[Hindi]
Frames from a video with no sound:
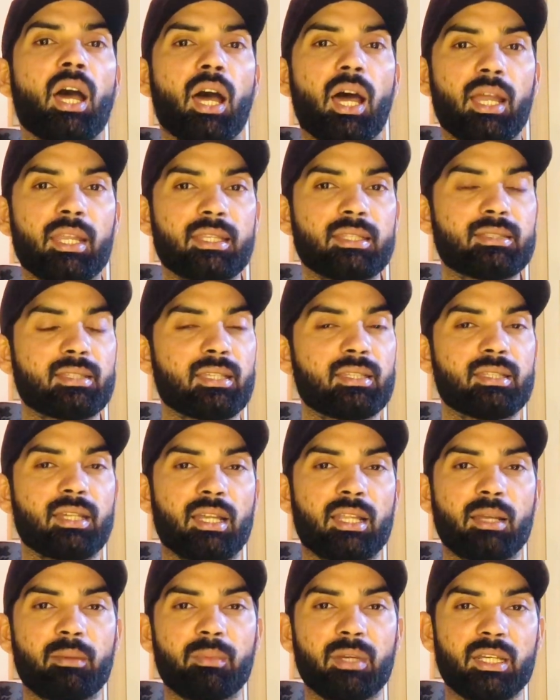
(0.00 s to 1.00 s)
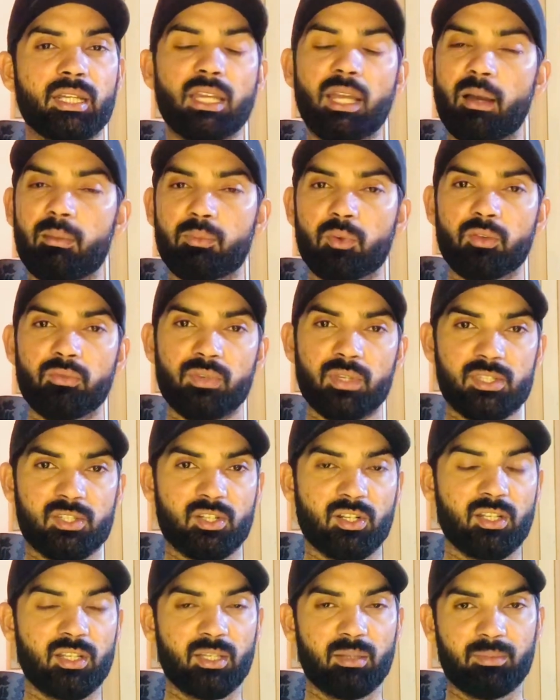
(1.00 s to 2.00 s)
आधी से ज़्यादा मिट्टी आपको वेस्ट
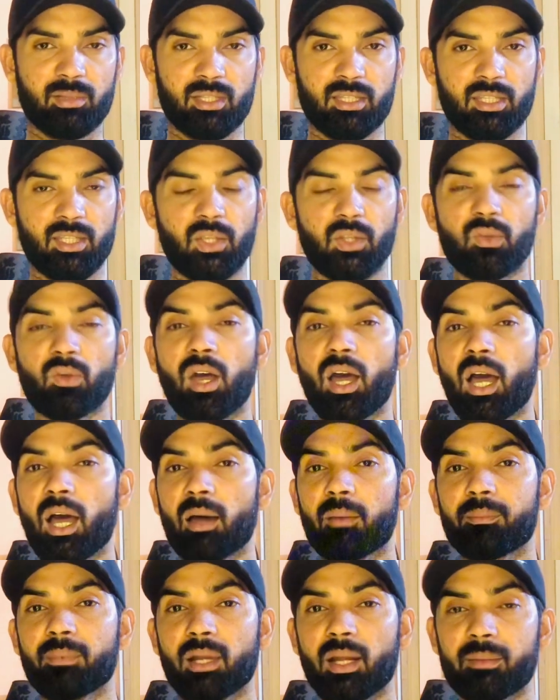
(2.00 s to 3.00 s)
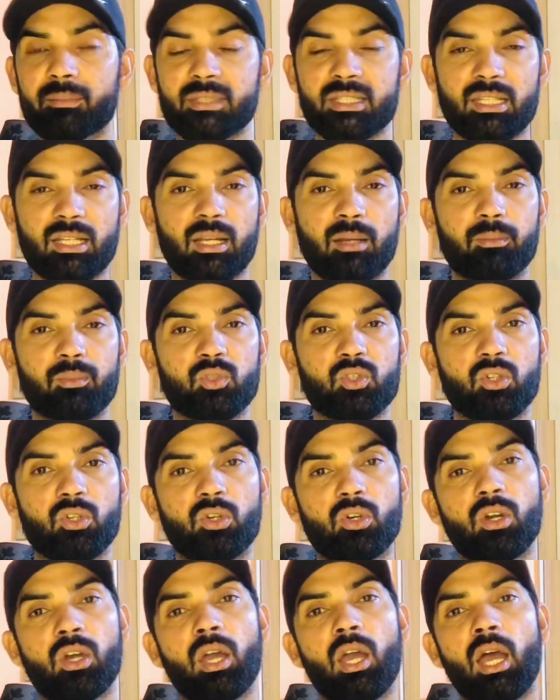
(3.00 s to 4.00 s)
करनी पड़ती है तो आप कम से कम जो
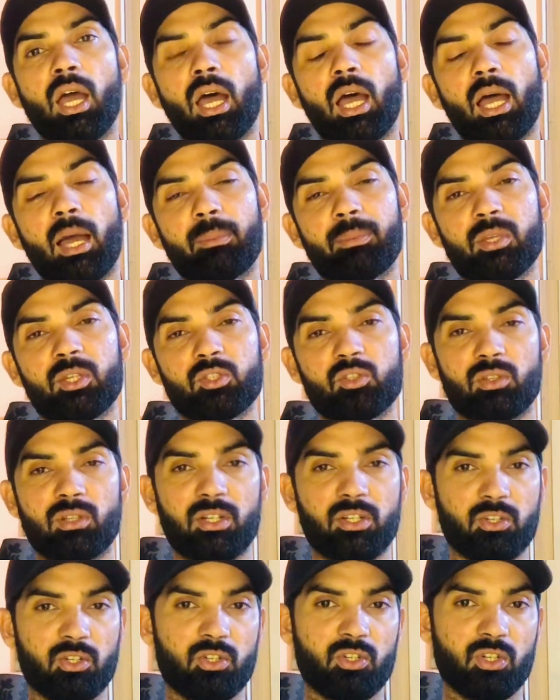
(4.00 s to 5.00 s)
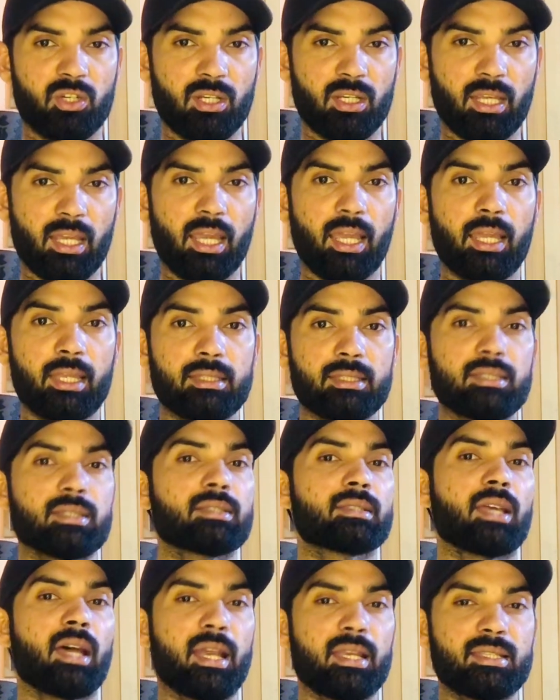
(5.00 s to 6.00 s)
आपकी जो लिटर ट्रे है जिस
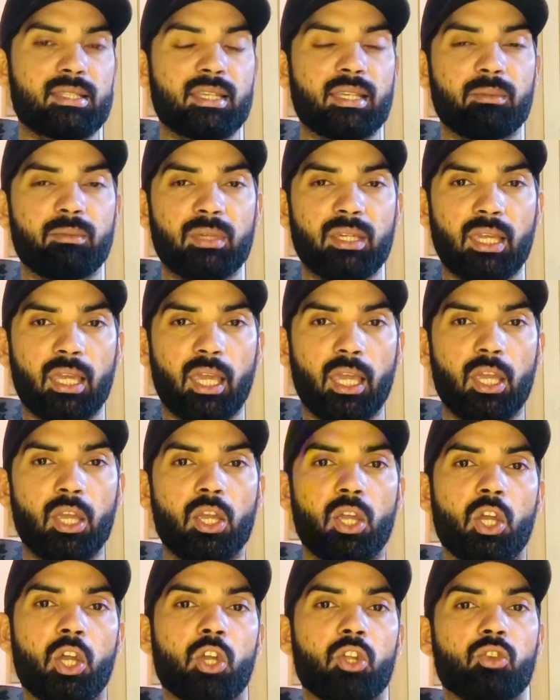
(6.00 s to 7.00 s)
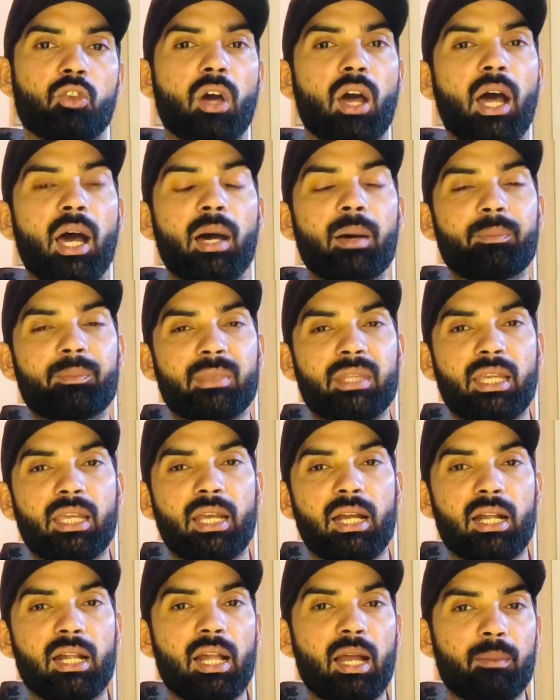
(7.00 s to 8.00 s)
साइज़ की भी है तो आपने
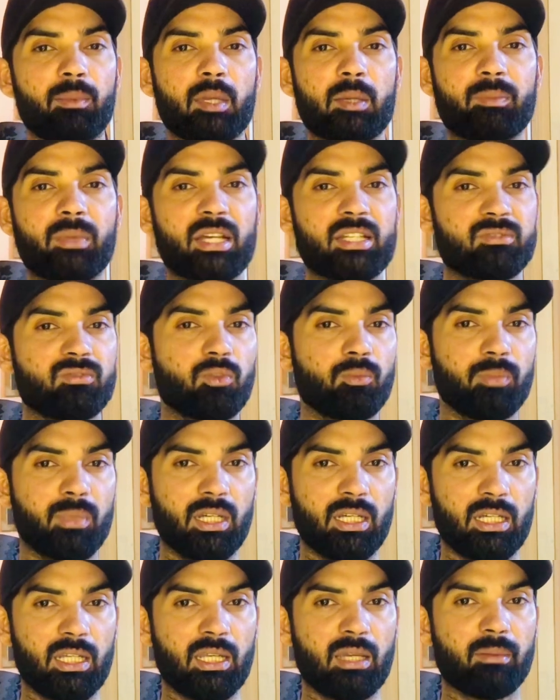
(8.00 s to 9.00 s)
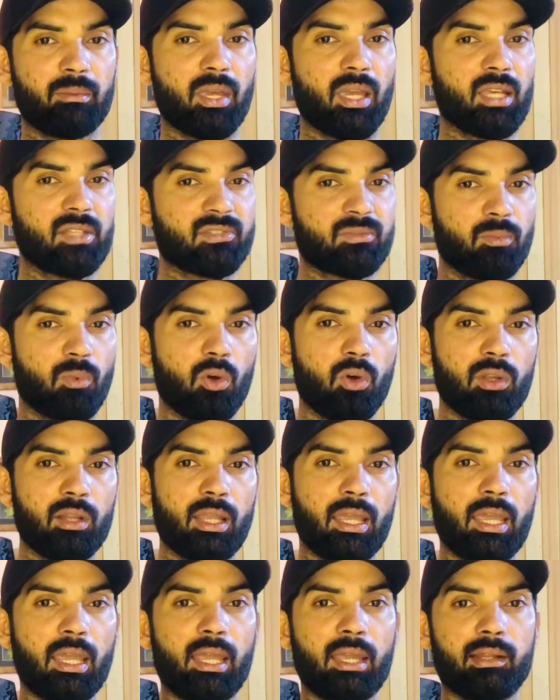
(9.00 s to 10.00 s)
अगर आपके पास वो मीडियम है स्मॉल
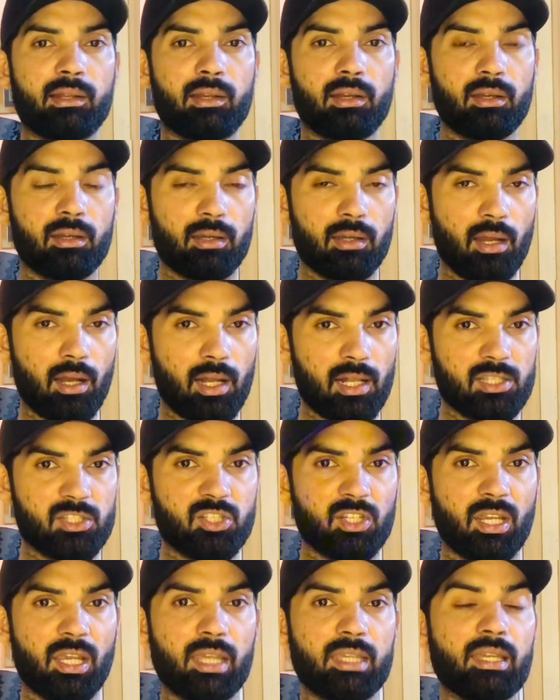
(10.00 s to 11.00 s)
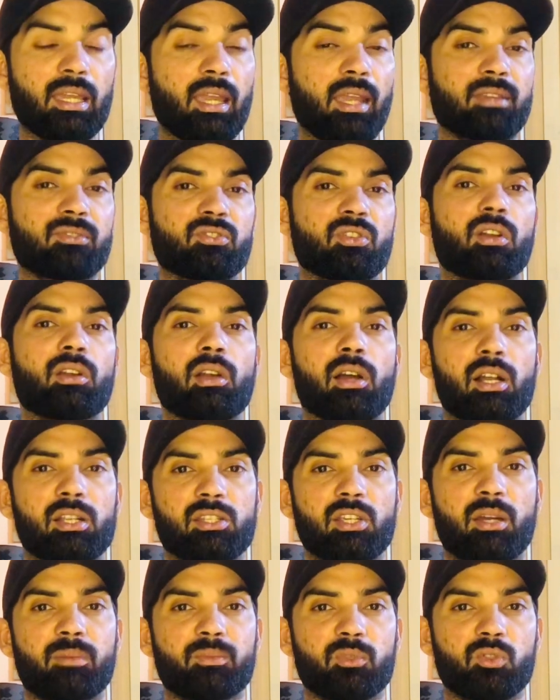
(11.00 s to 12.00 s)
है लार्ज है या एक्स्ट्रा लार्ज
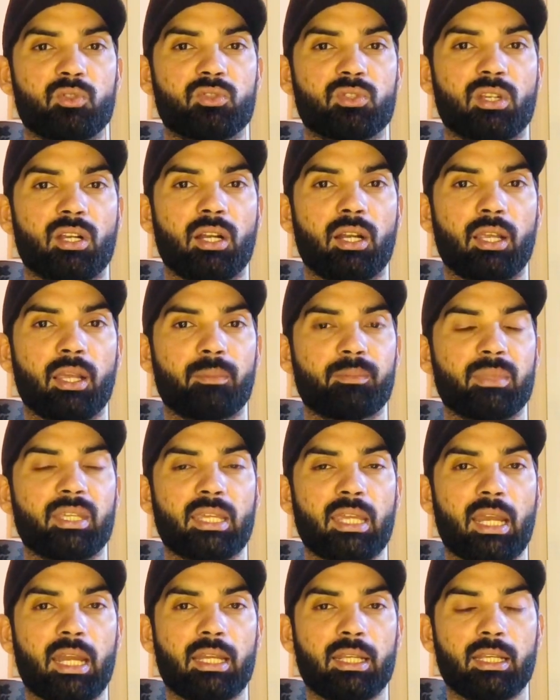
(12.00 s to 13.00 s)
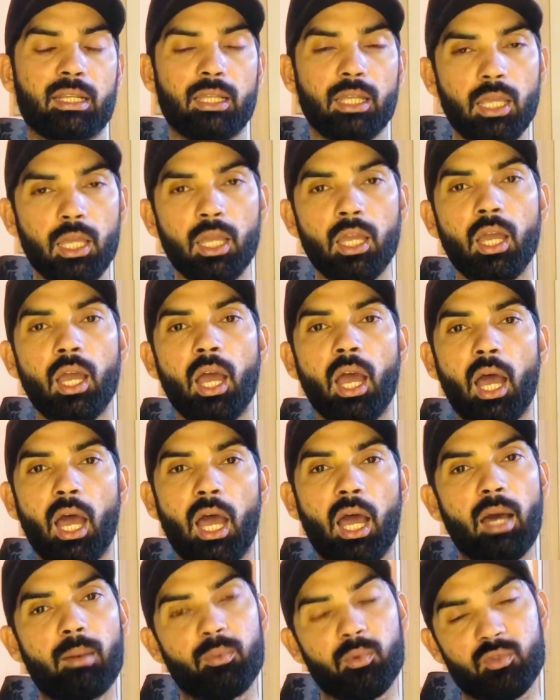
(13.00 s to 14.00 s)
आप यूज़ कर रहे हैं अपने कैट के लिए
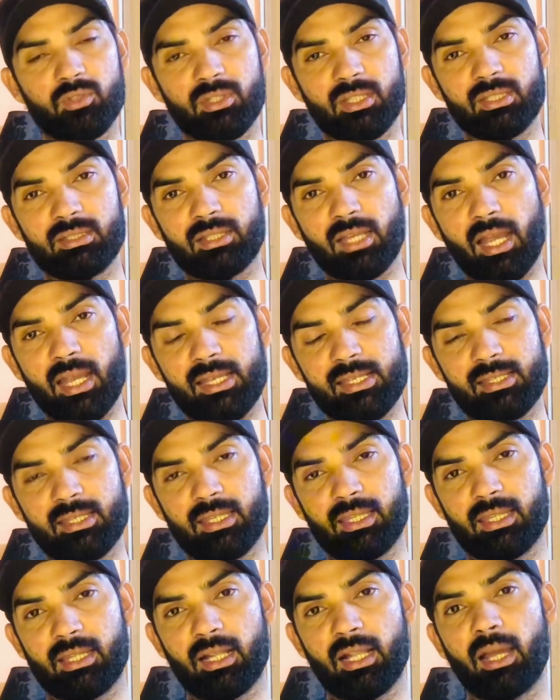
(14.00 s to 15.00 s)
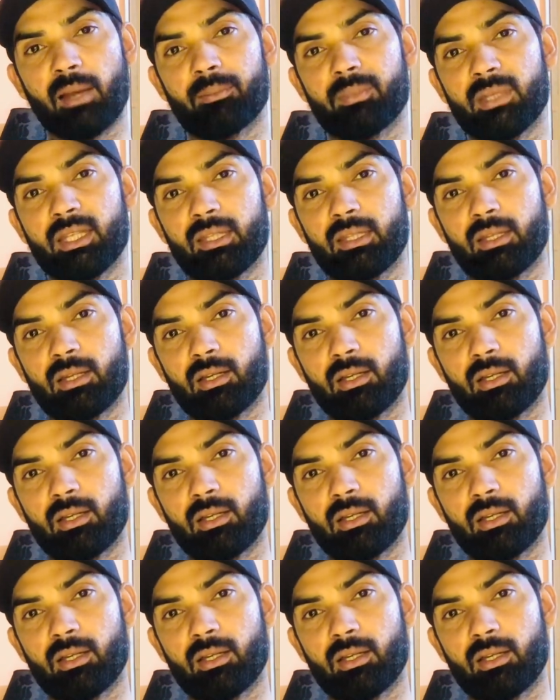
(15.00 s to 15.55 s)
आप उसके साइज़ के अंदर आपने